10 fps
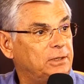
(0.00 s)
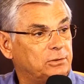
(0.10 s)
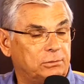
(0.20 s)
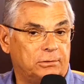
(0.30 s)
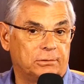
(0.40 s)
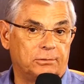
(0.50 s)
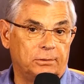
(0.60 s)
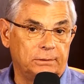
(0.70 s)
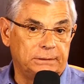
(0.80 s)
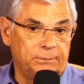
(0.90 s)
Estou
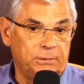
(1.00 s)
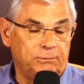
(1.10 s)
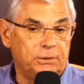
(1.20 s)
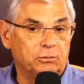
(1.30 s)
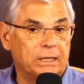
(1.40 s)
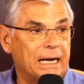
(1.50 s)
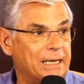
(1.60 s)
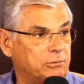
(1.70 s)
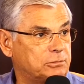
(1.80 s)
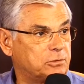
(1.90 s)
diminuindo
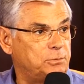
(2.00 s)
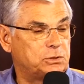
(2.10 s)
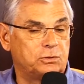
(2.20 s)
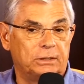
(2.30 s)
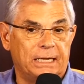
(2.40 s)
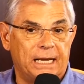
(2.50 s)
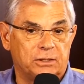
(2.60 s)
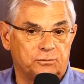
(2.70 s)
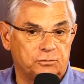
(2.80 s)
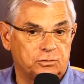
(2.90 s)
cargos,
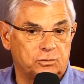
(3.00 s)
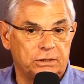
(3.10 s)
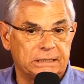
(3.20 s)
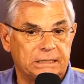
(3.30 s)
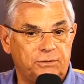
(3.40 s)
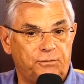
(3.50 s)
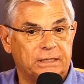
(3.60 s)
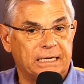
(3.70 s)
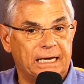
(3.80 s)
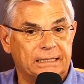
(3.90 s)
comissionados, funções
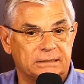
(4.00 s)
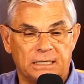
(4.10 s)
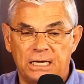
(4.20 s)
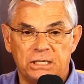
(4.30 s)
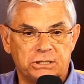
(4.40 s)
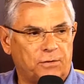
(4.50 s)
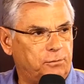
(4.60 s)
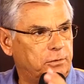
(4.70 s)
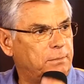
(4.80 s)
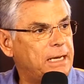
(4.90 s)
gratificadas, já
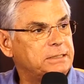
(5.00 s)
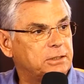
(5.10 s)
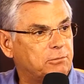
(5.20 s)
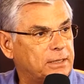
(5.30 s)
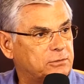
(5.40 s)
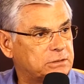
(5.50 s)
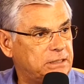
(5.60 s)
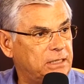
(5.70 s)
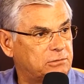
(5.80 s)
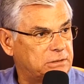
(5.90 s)
foram mais de
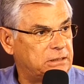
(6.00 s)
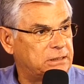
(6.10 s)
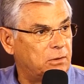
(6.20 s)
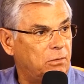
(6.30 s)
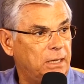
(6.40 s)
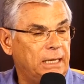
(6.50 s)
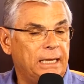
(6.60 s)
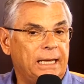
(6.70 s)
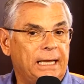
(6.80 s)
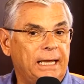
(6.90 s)
400, então.
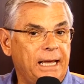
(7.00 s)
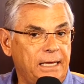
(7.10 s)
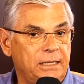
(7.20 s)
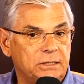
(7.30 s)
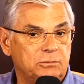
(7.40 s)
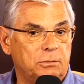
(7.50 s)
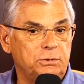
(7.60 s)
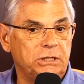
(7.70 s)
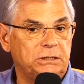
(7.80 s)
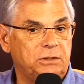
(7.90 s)
É, é esse o
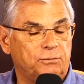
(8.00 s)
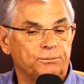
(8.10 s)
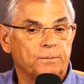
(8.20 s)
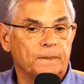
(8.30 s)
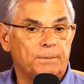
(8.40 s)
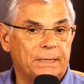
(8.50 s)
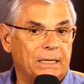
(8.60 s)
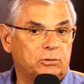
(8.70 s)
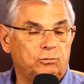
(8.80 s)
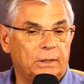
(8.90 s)
objetivo, para
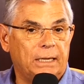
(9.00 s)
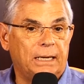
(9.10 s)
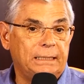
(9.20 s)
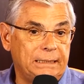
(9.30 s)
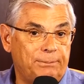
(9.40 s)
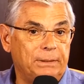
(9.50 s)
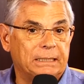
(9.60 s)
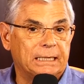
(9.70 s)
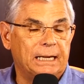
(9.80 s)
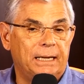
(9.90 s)
atuar e
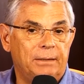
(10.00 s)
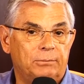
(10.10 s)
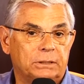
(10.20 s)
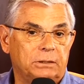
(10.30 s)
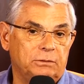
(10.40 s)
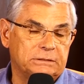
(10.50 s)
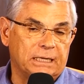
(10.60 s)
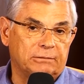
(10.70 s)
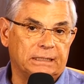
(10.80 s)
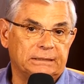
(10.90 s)
aplicar, porque o
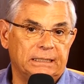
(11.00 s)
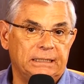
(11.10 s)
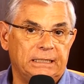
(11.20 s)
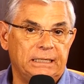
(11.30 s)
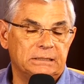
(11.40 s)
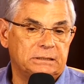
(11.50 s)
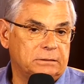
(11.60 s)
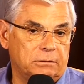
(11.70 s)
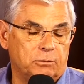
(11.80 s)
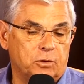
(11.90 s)
Estado catarinense,
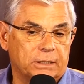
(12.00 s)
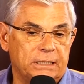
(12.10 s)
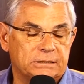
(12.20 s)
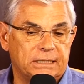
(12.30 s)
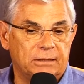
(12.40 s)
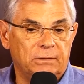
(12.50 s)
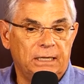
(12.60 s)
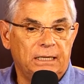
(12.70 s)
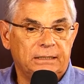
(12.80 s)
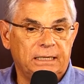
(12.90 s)
como qualquer Estado,
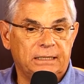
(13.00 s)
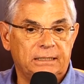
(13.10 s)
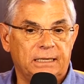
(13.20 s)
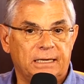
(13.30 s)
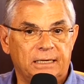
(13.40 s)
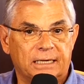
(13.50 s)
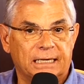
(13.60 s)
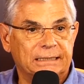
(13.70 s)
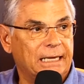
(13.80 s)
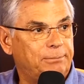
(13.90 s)
tem que
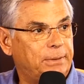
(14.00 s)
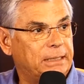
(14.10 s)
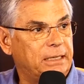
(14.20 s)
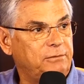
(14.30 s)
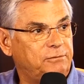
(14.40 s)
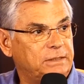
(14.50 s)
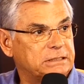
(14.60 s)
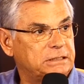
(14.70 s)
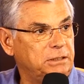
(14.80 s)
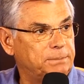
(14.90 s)
arrecadar para
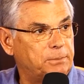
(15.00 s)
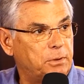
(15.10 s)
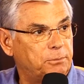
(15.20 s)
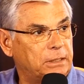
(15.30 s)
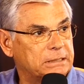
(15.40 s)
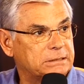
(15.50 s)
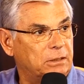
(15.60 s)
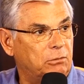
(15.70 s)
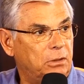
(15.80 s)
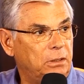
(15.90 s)
investir para a
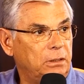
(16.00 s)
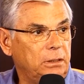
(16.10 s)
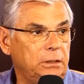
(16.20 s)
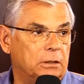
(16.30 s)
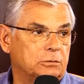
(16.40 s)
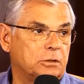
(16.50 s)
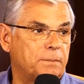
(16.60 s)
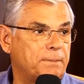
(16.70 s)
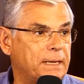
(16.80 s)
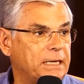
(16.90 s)
população e não só
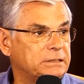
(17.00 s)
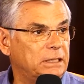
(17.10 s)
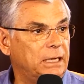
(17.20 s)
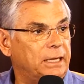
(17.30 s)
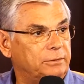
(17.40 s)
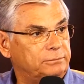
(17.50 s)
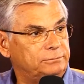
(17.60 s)
para pagar salário.